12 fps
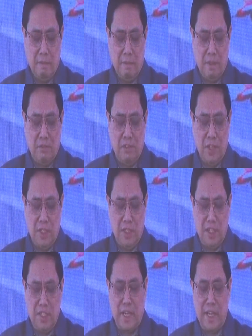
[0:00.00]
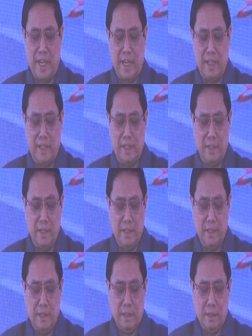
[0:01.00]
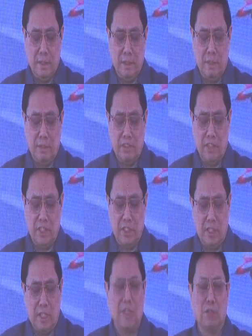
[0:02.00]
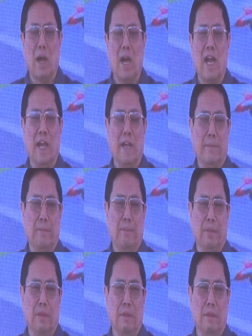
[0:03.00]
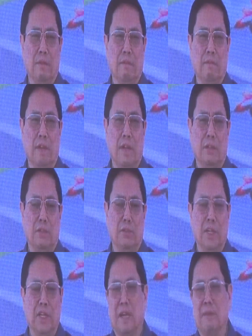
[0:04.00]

Mà với tinh thần này thì nó với sự lan tỏa và truyền cảm